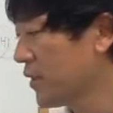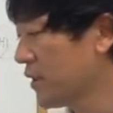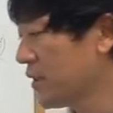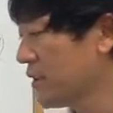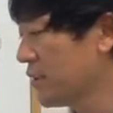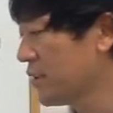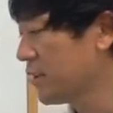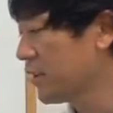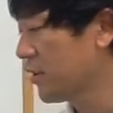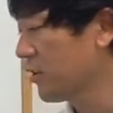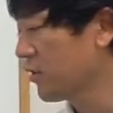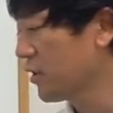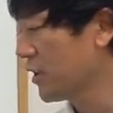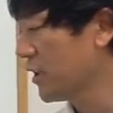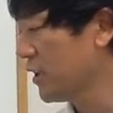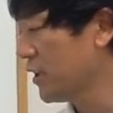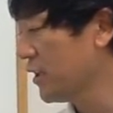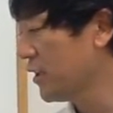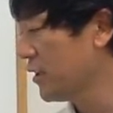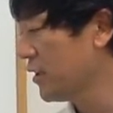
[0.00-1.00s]
그
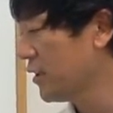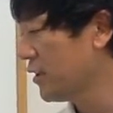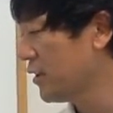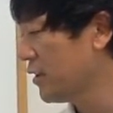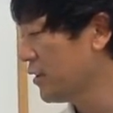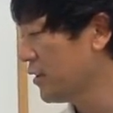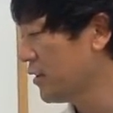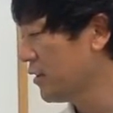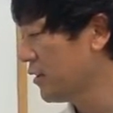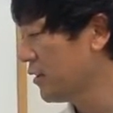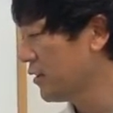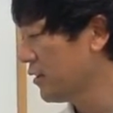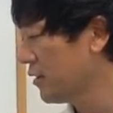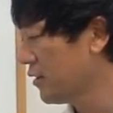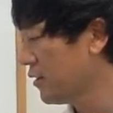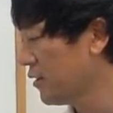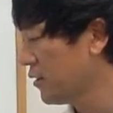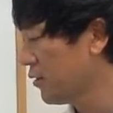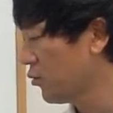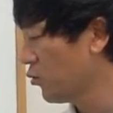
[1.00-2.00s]
경기
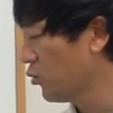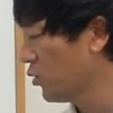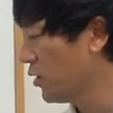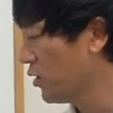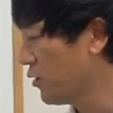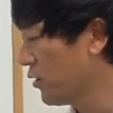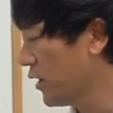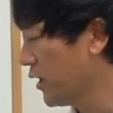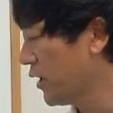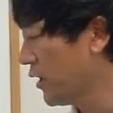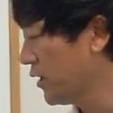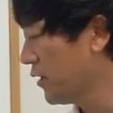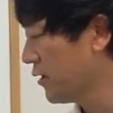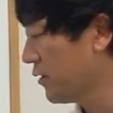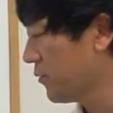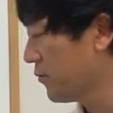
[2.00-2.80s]
위원회